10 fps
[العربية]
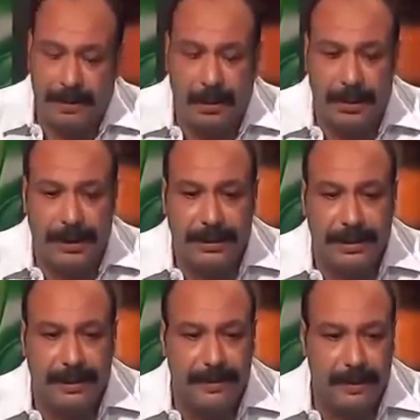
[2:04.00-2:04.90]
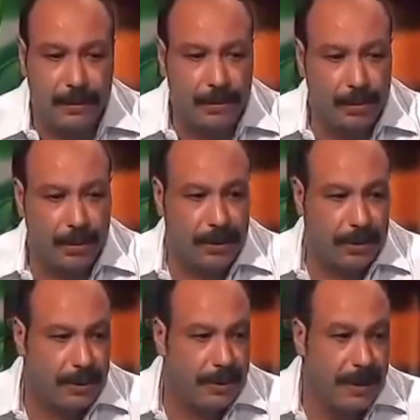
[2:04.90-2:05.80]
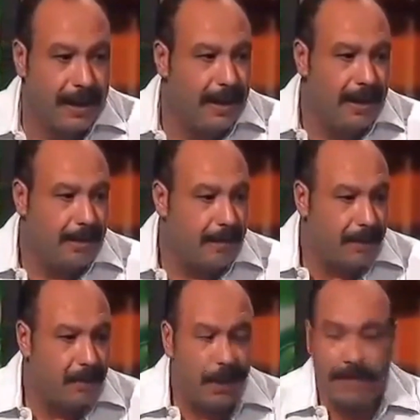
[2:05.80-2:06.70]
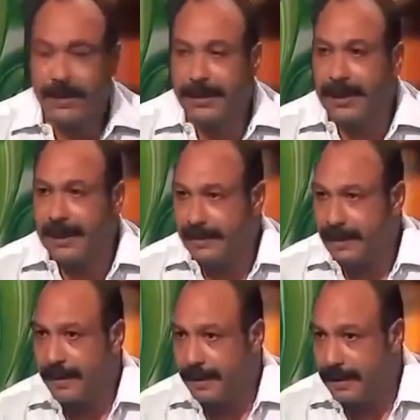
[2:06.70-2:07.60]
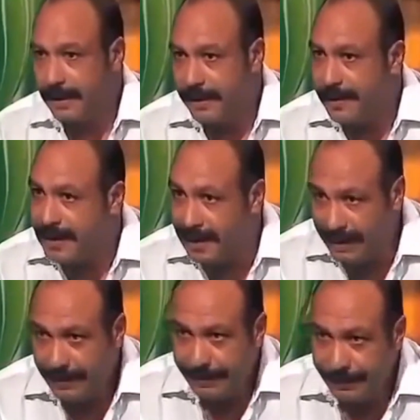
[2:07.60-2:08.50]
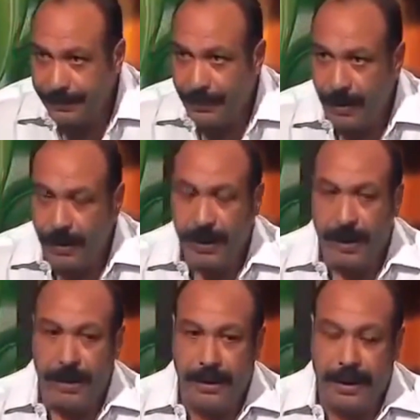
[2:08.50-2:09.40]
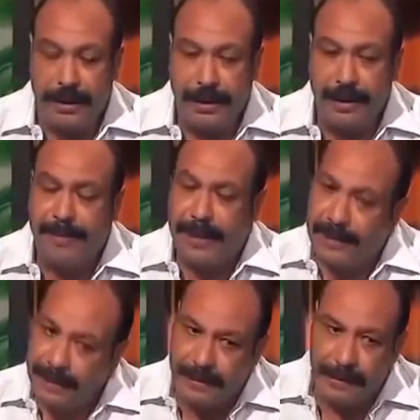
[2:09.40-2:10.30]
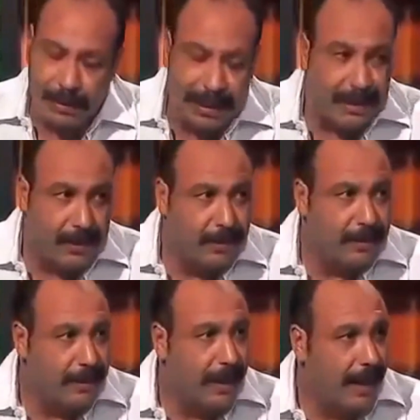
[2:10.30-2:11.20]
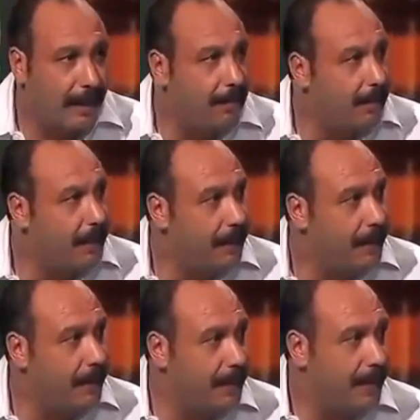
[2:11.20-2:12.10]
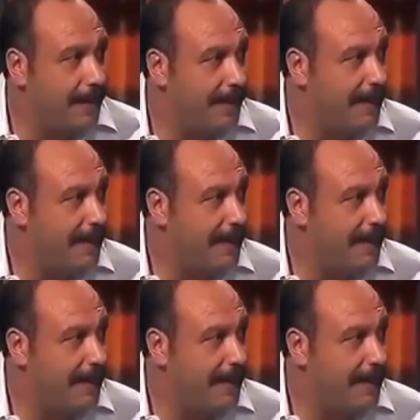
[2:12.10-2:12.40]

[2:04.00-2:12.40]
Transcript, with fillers: خطوات جديه في دكتور مجموعه من الدكاتره النفسيين اه يعني ابتديت وده كنت احب آه،